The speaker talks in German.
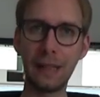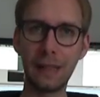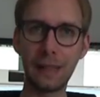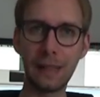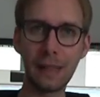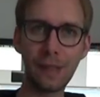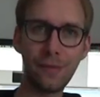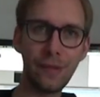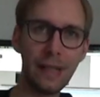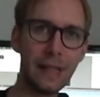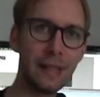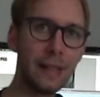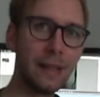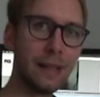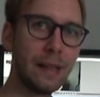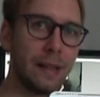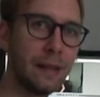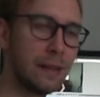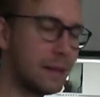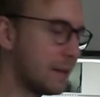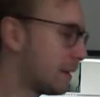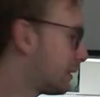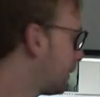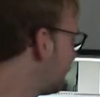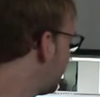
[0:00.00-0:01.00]
Deswegen
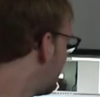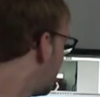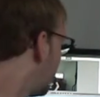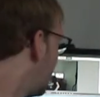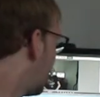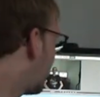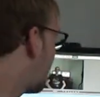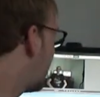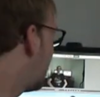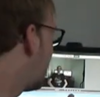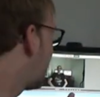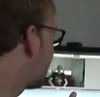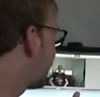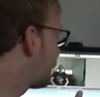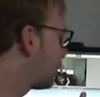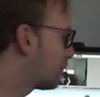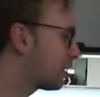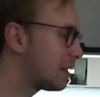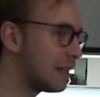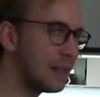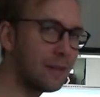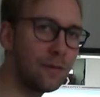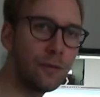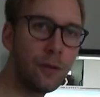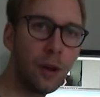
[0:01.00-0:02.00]
sind wir hier gerade
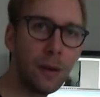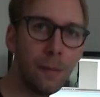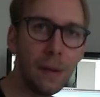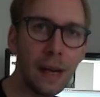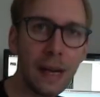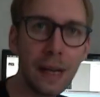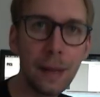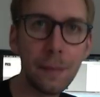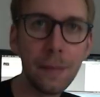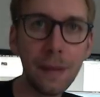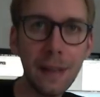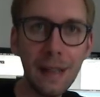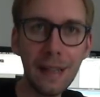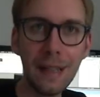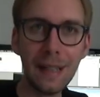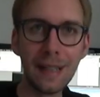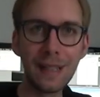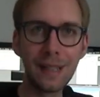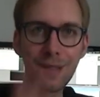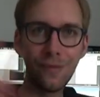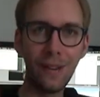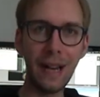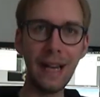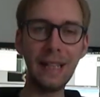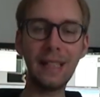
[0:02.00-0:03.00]
sozusagen vor meinem
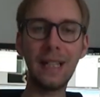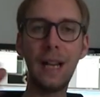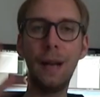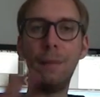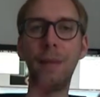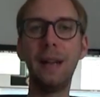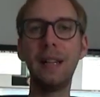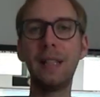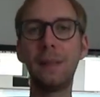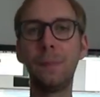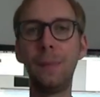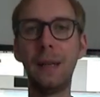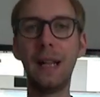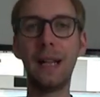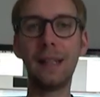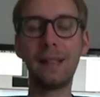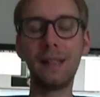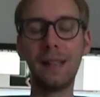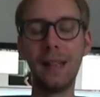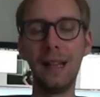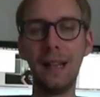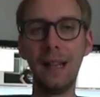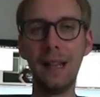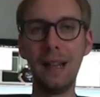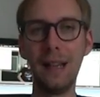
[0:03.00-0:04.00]

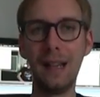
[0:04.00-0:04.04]
Zweitarbeitsplatz.